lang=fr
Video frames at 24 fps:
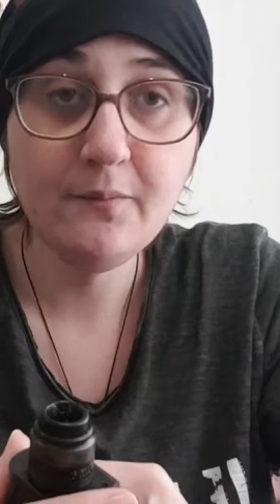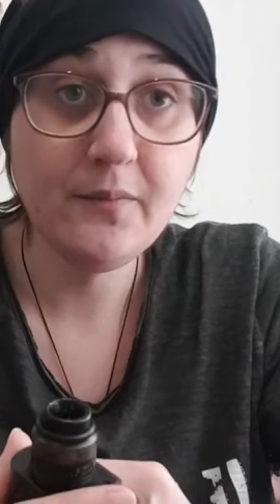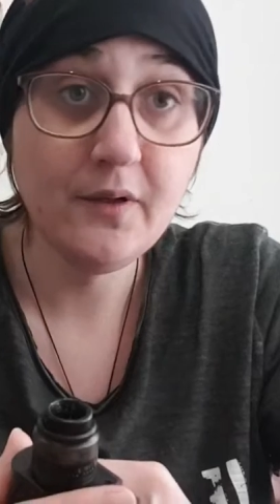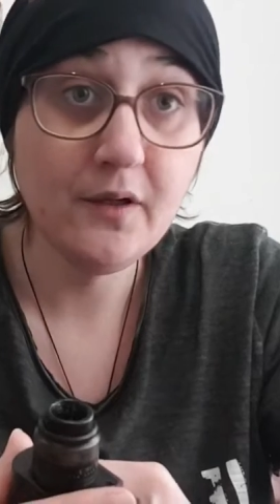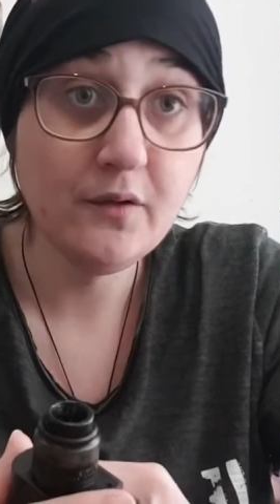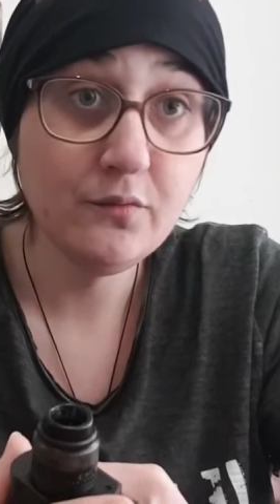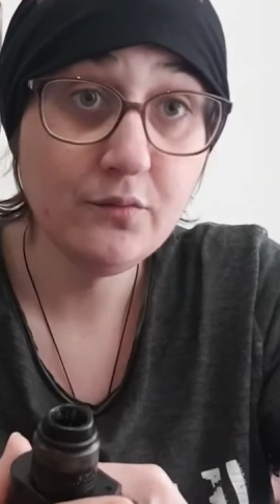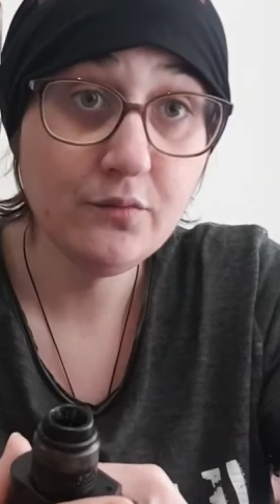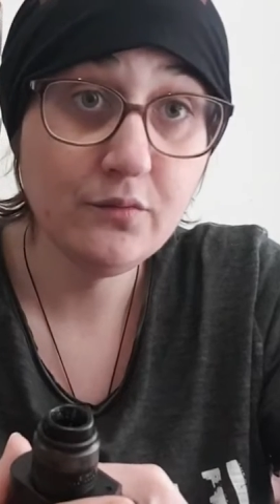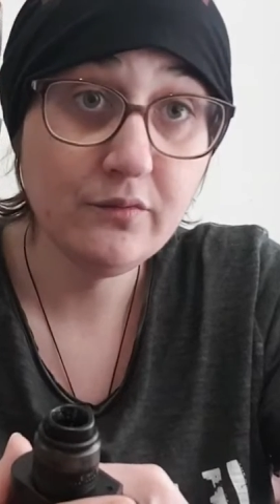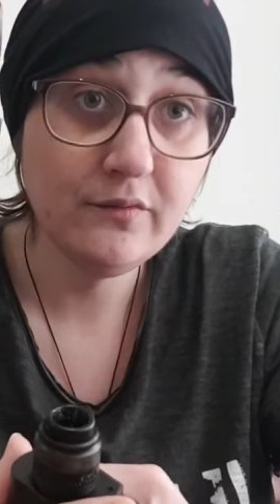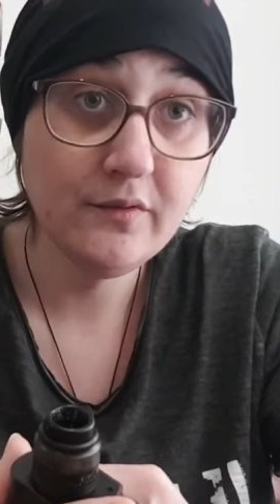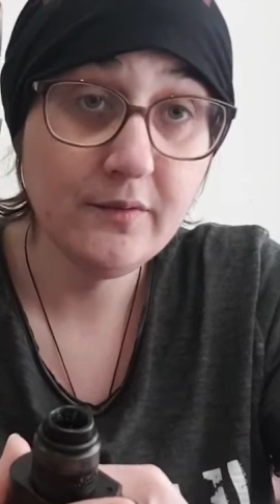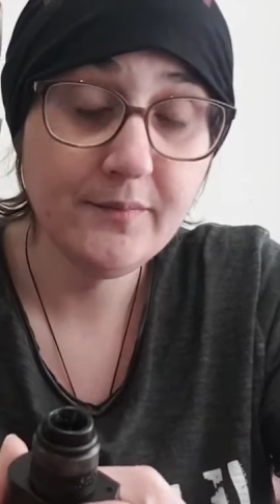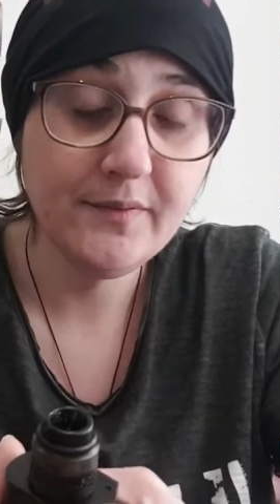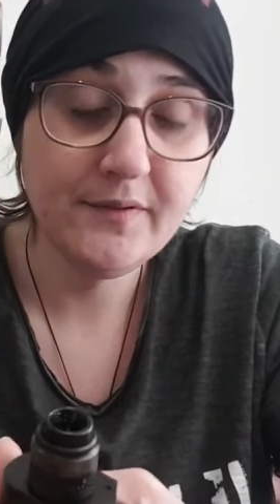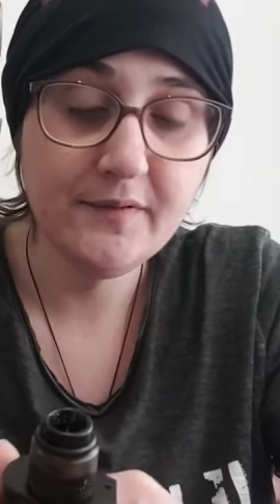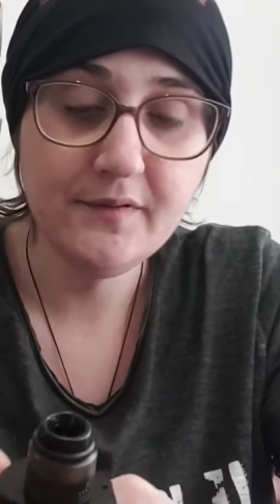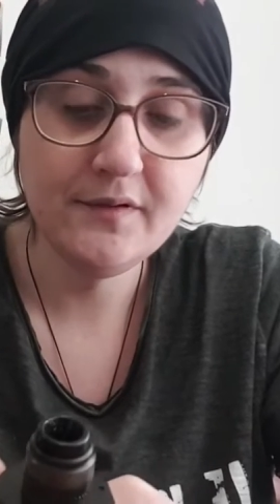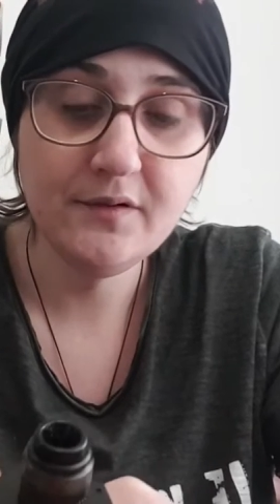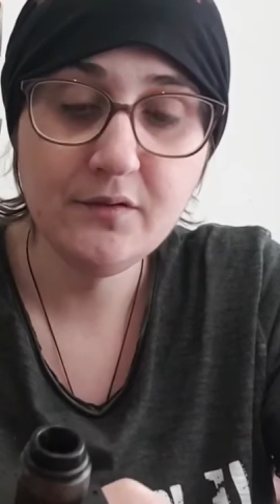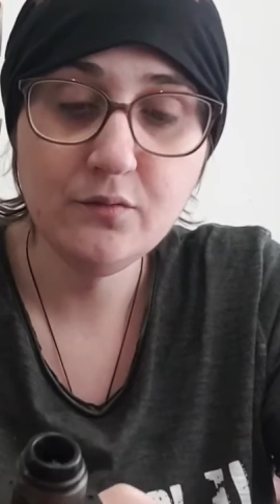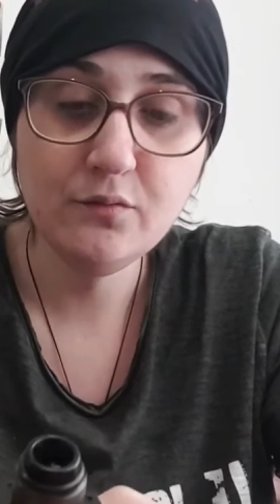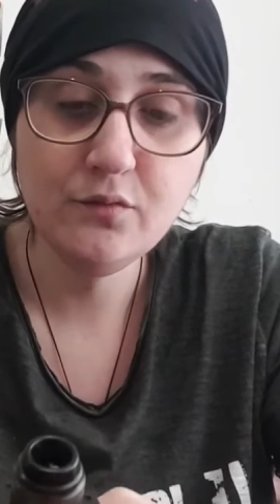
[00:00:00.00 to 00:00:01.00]
Par contre, on va
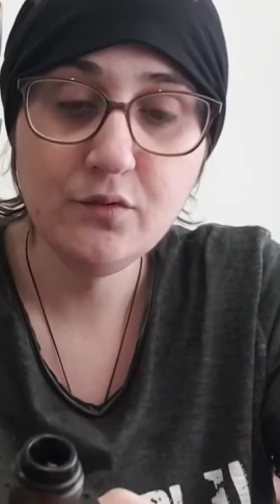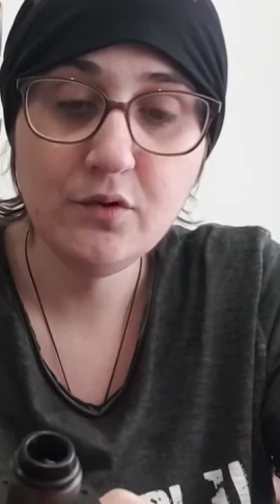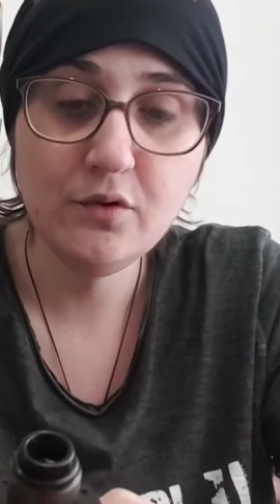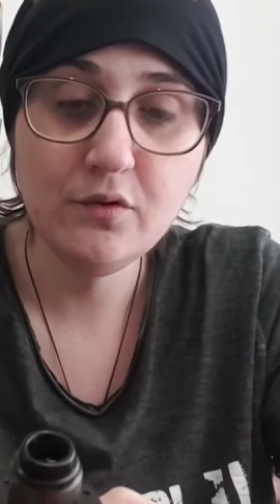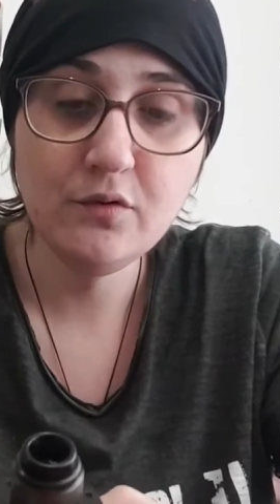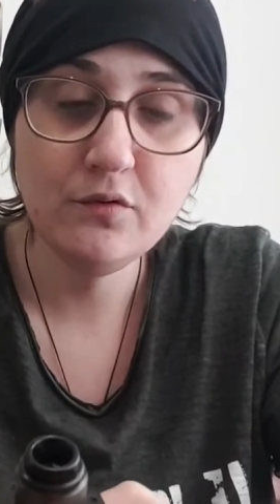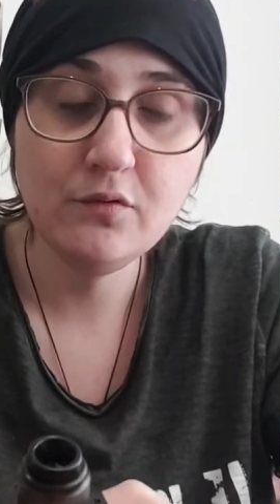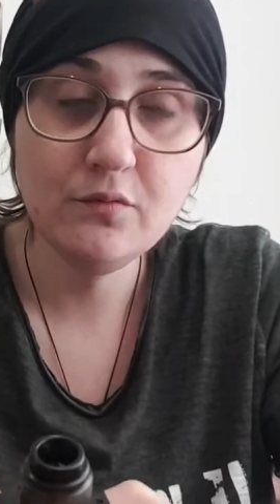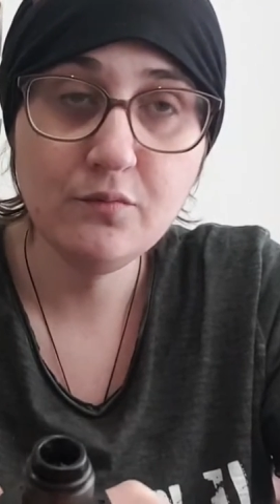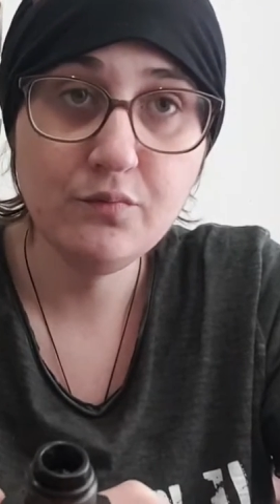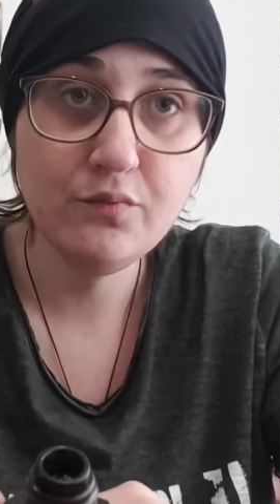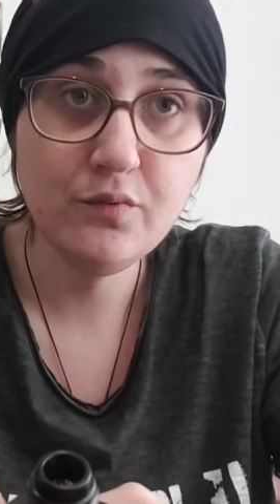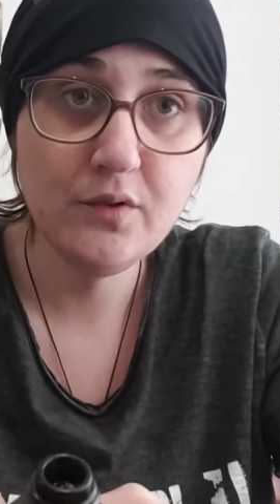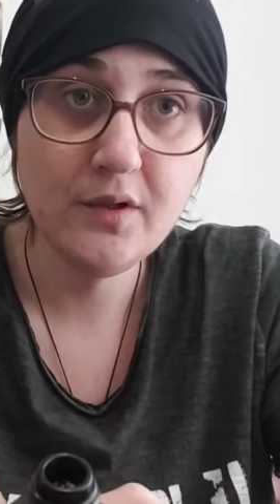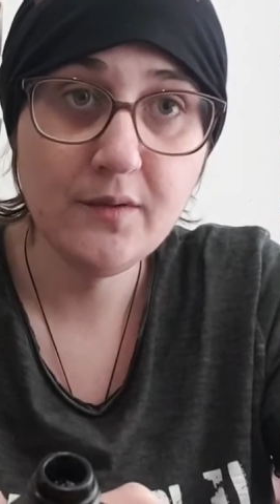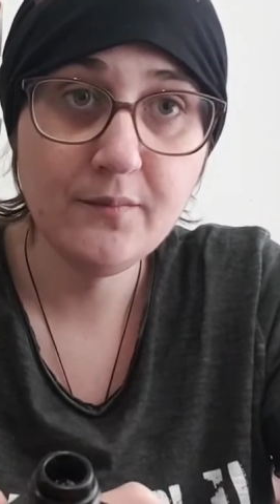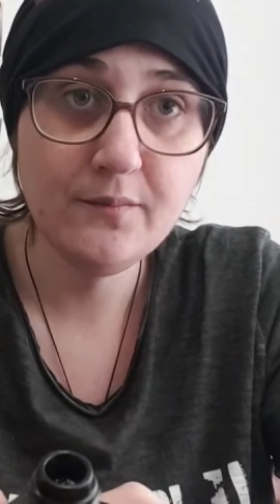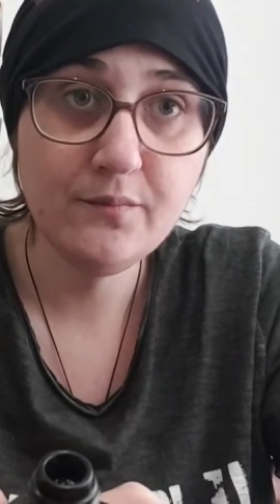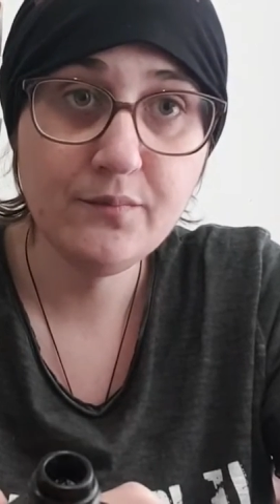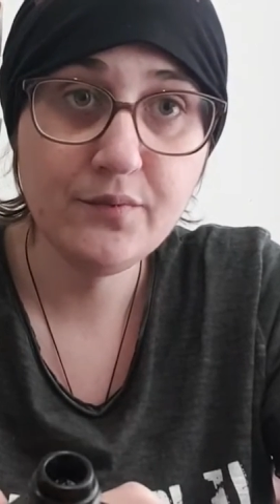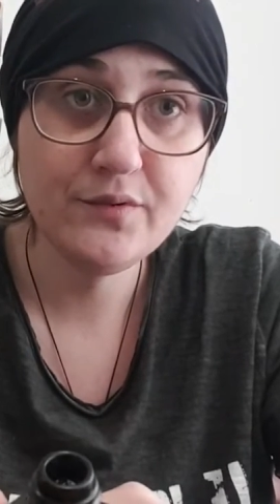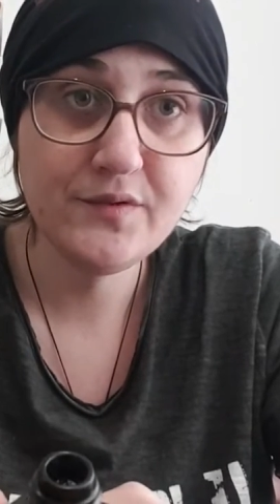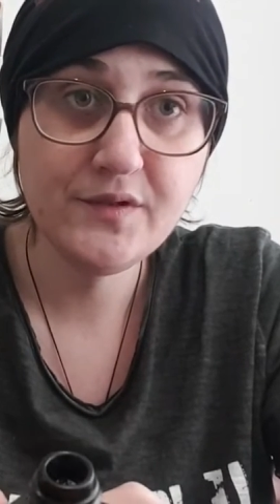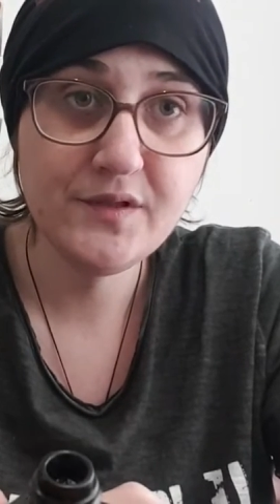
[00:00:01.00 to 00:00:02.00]
passer donc au
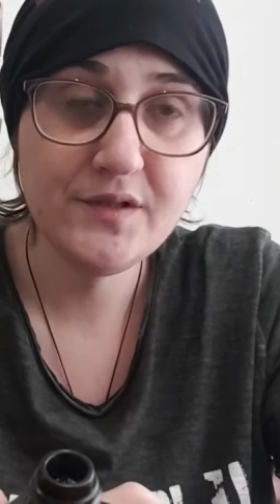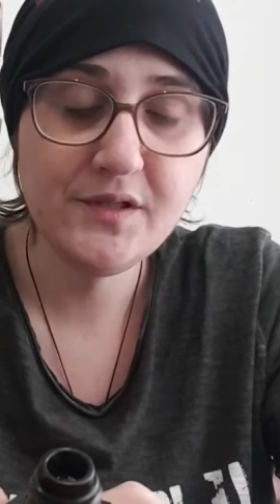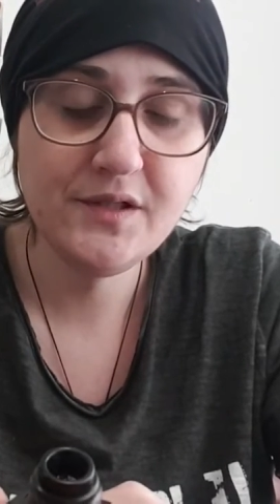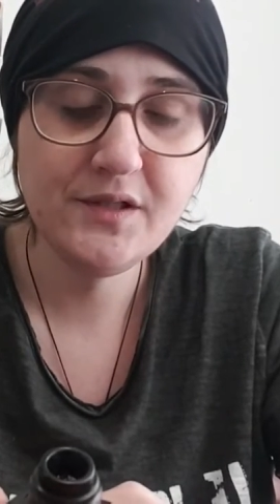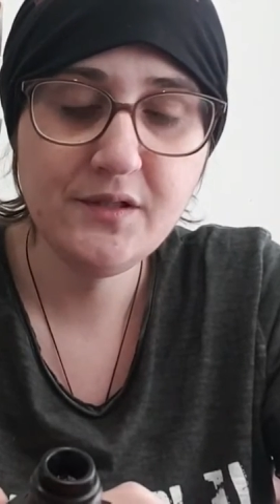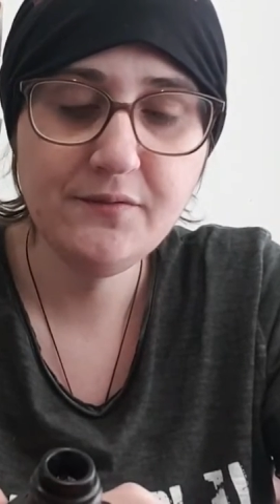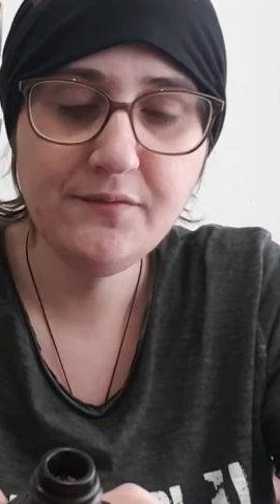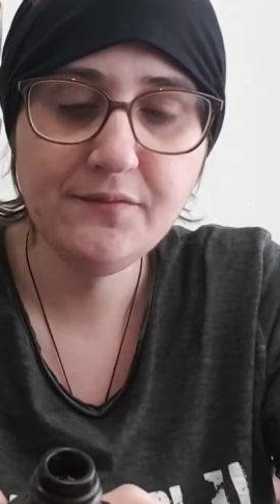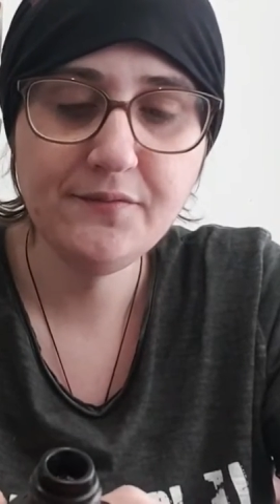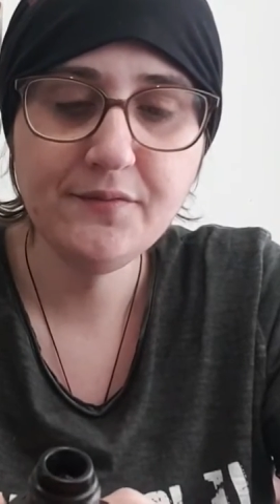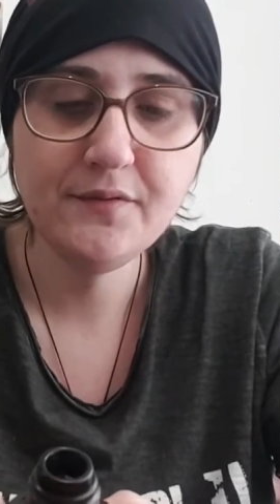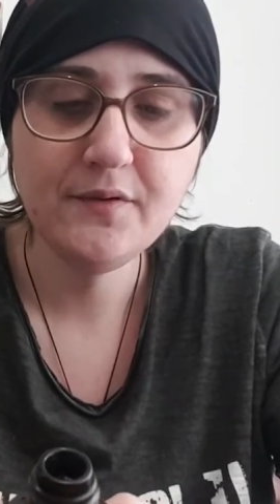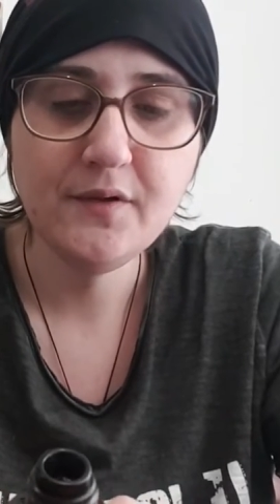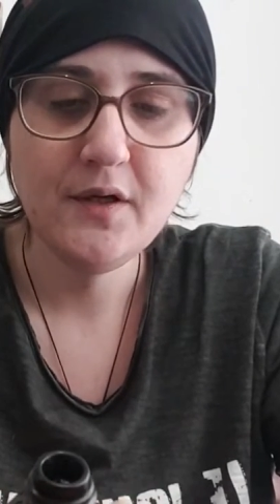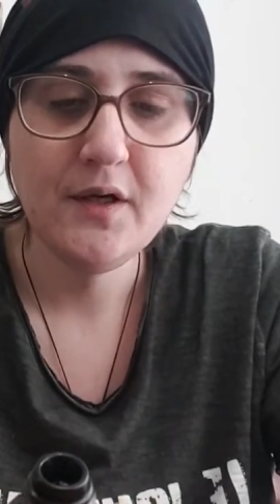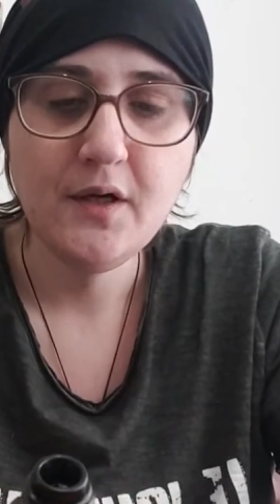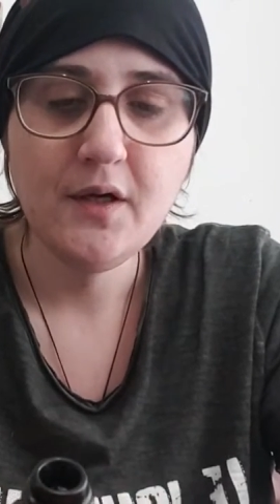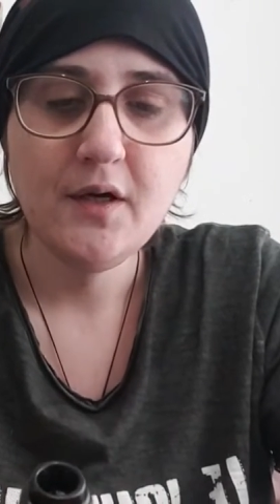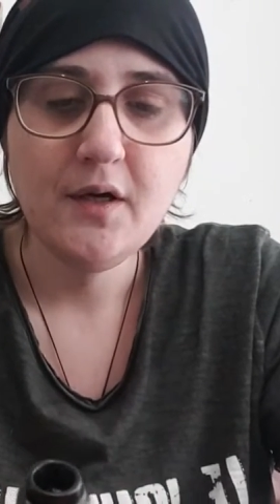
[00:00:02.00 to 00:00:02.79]
point positif.